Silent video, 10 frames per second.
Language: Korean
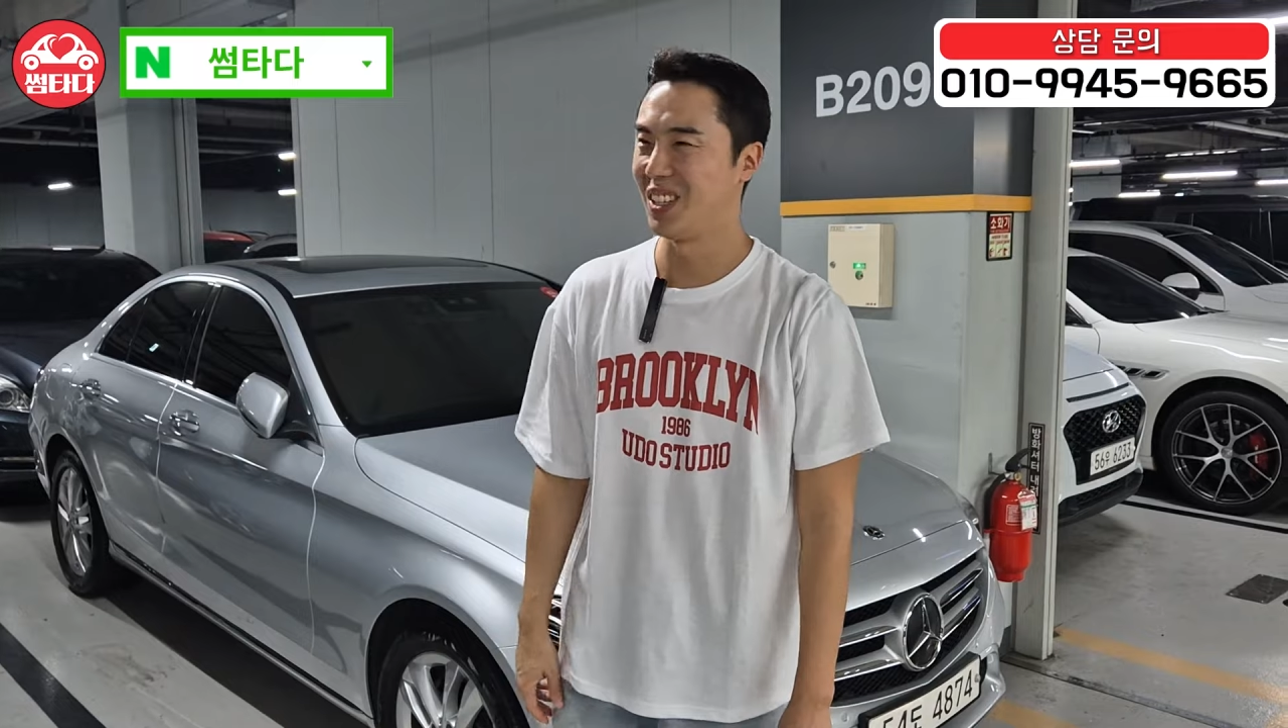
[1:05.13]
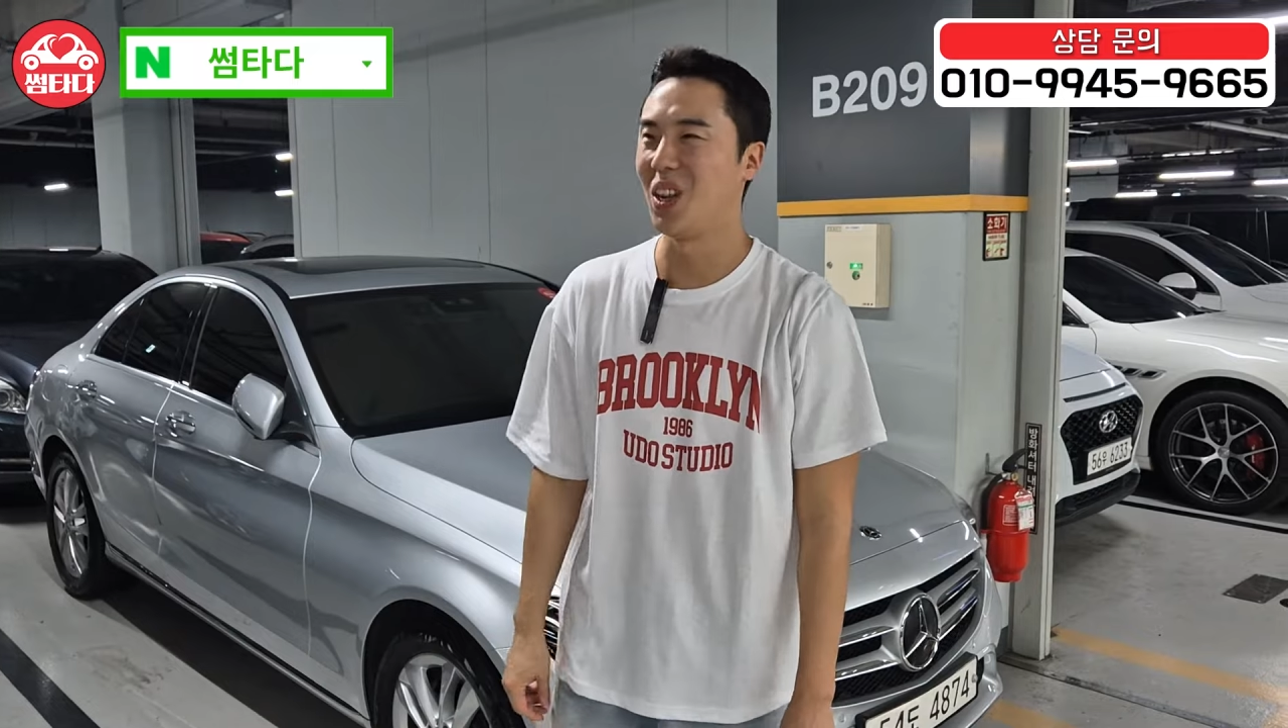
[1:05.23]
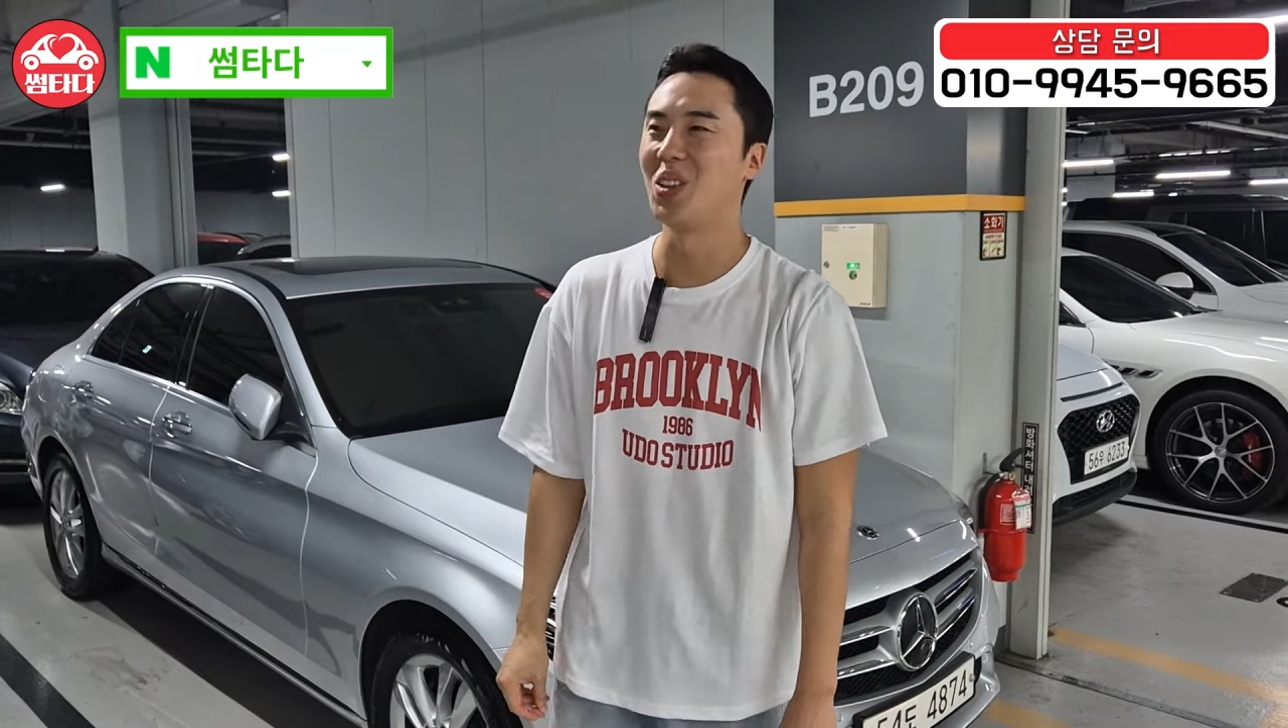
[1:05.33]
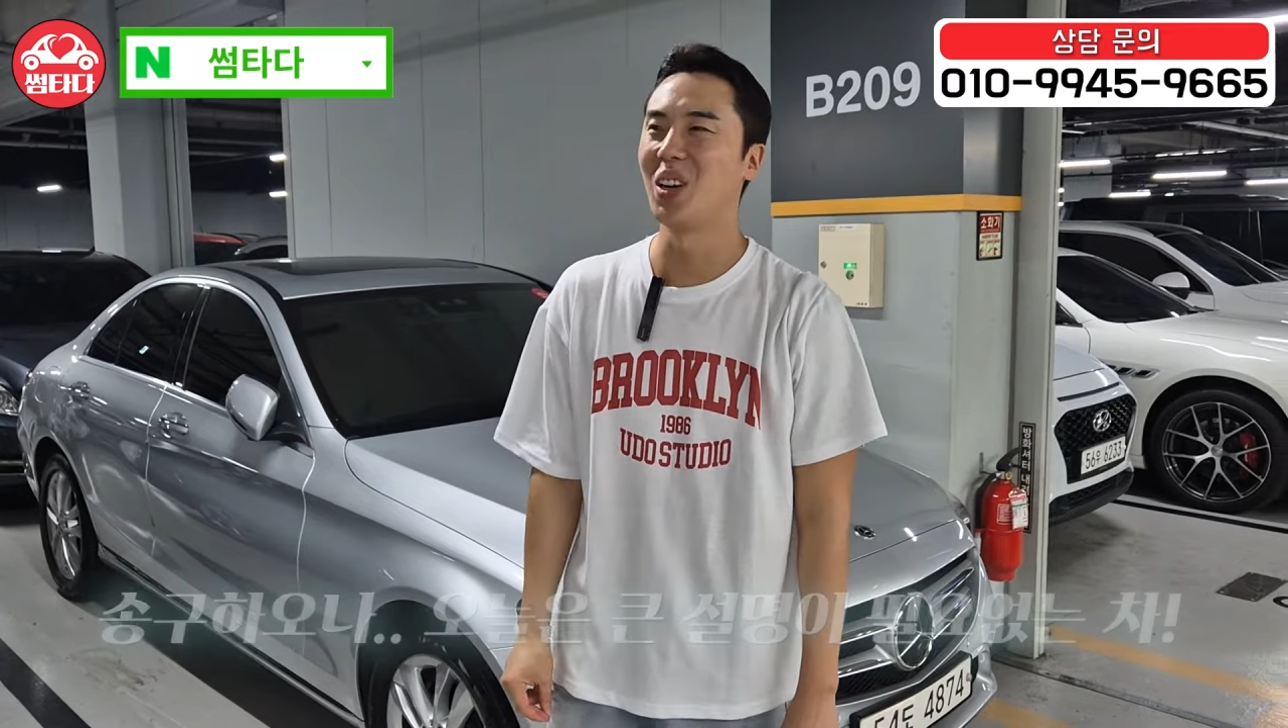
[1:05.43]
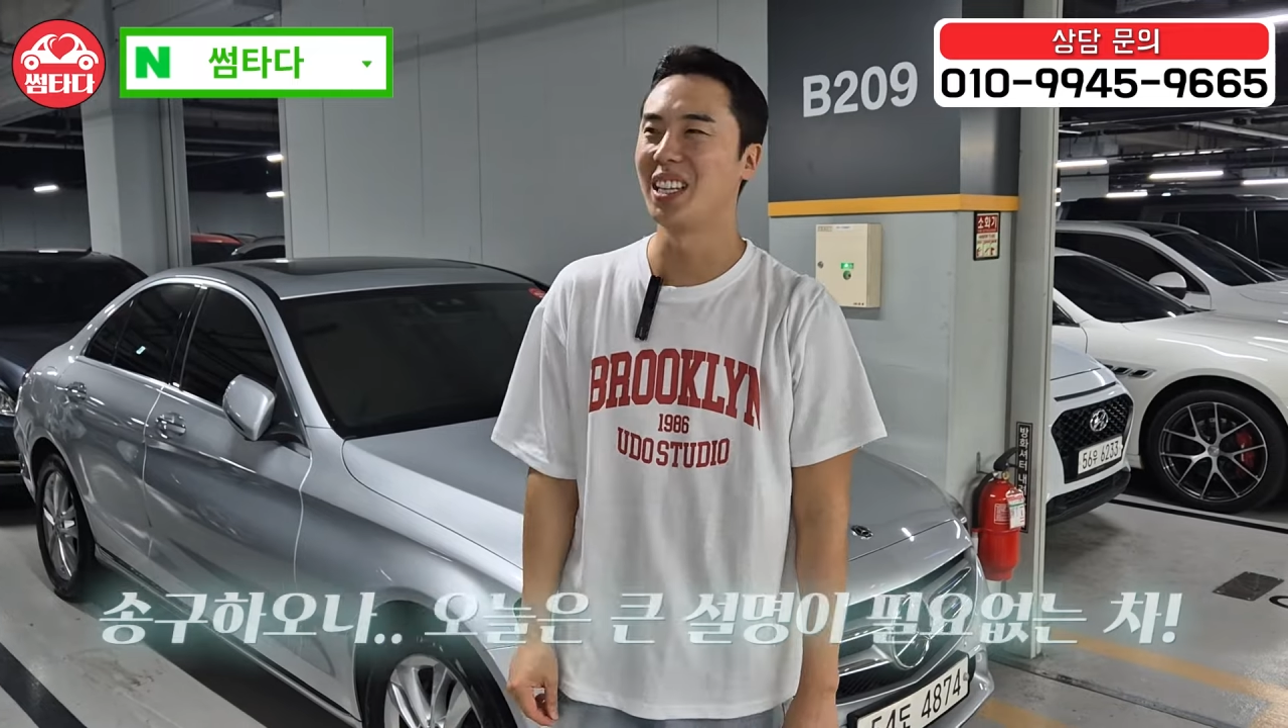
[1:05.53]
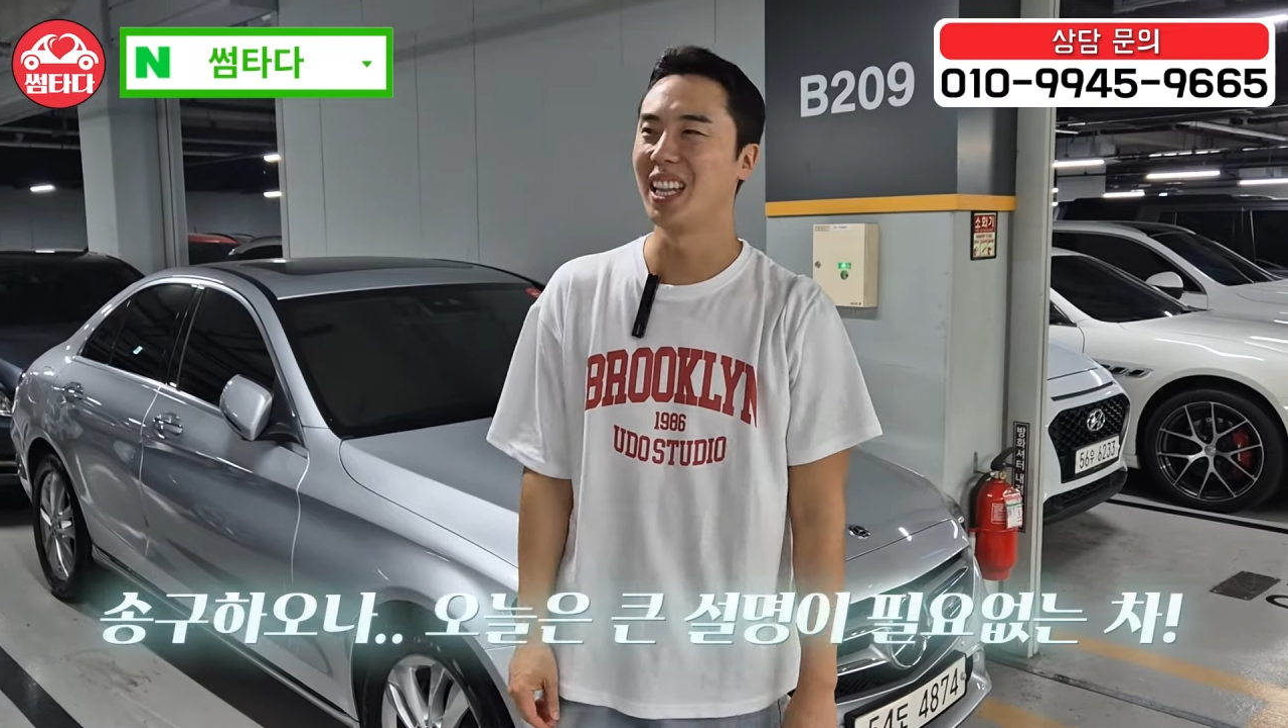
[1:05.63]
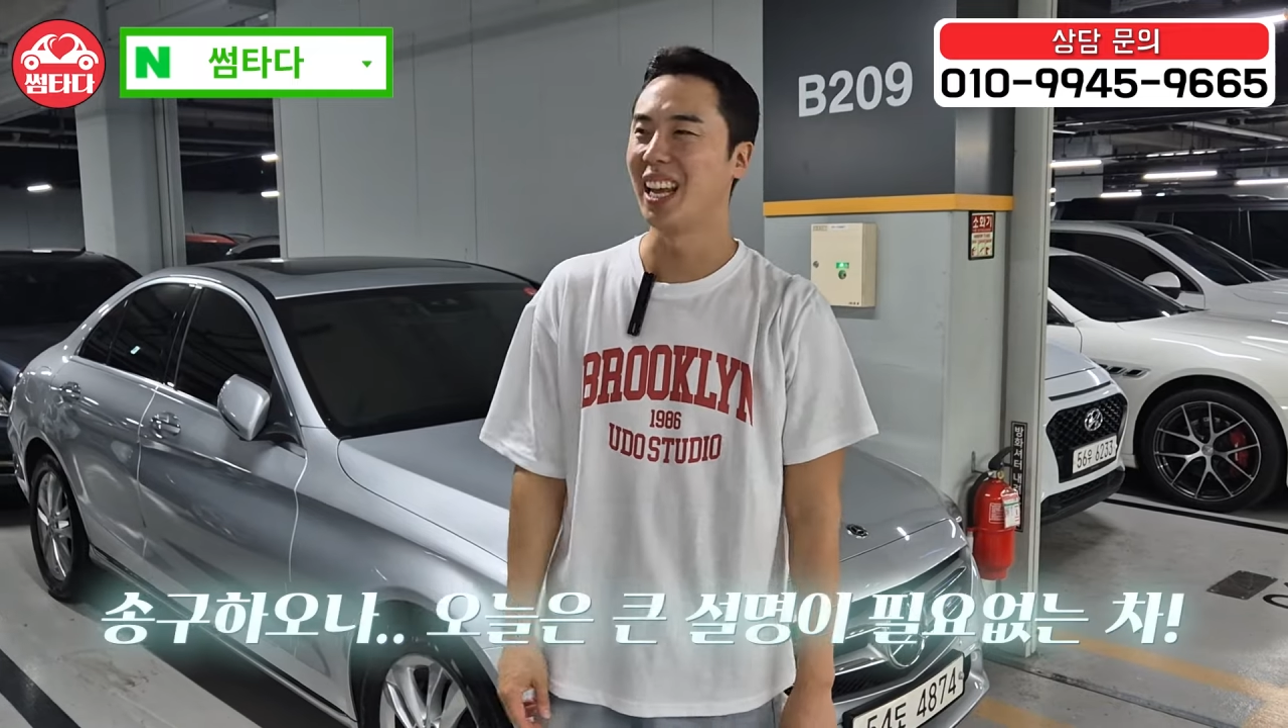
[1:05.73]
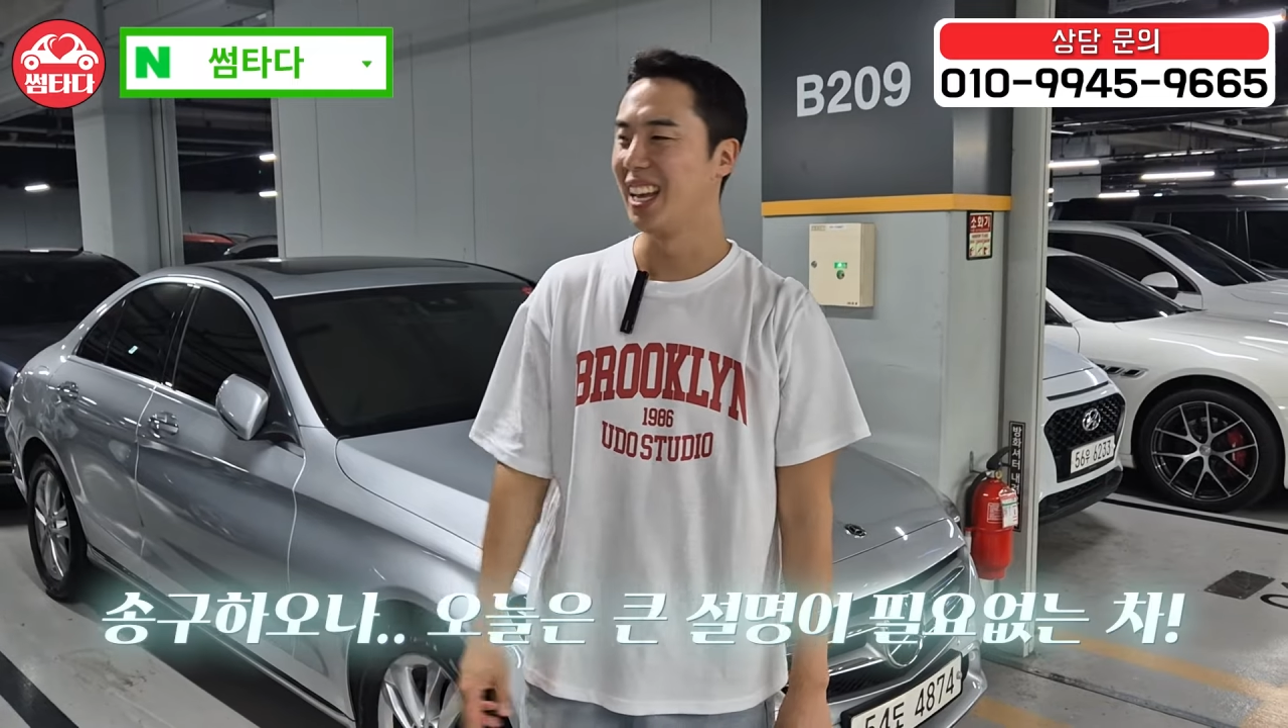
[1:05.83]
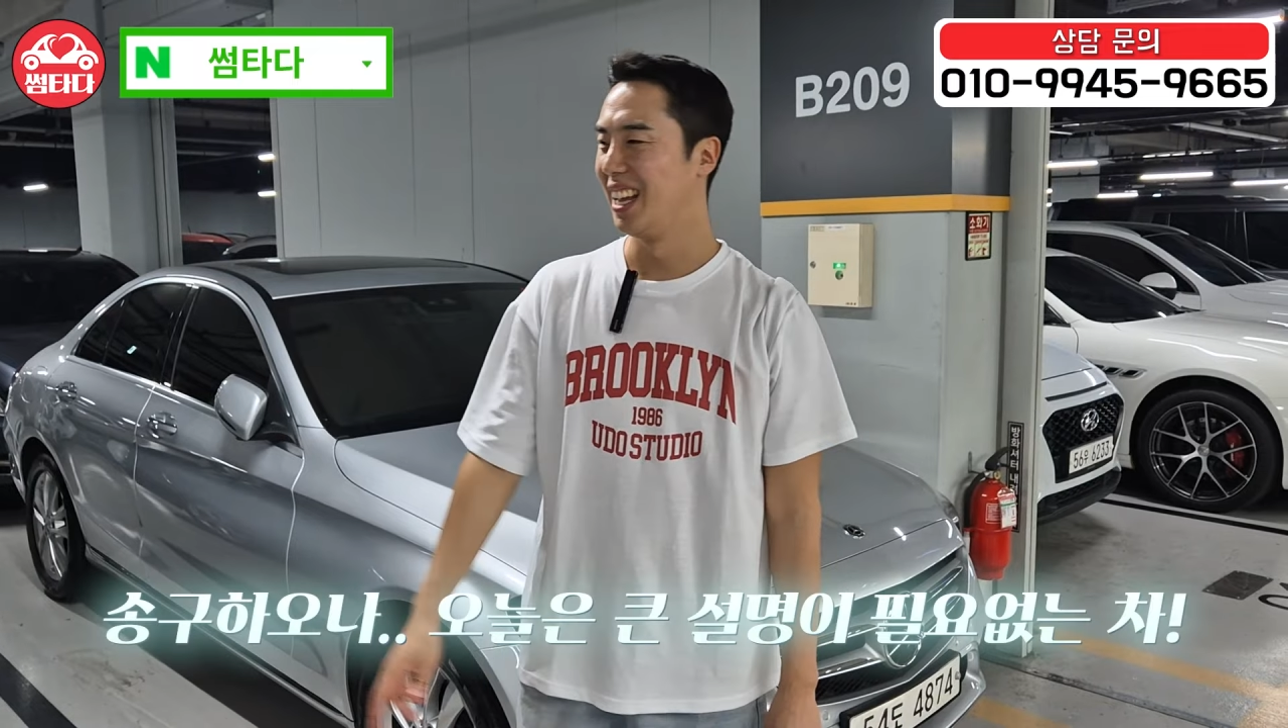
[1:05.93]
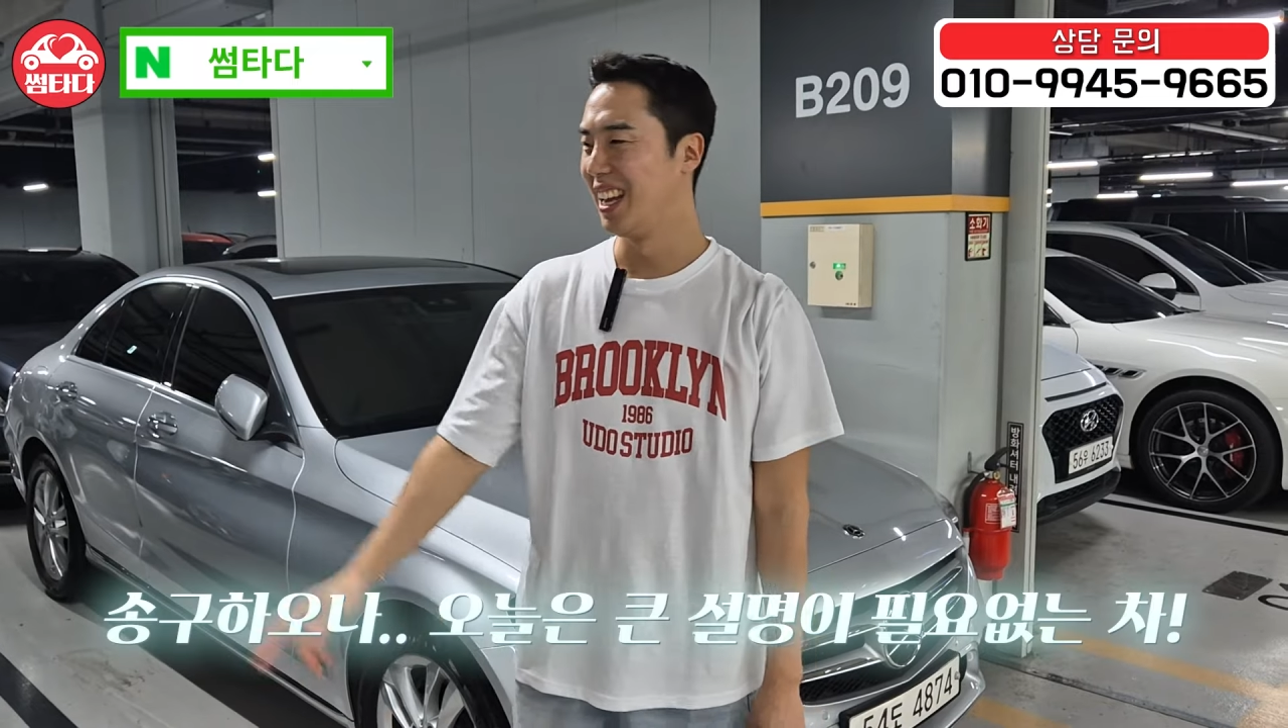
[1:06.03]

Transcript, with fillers: 저 죄송한데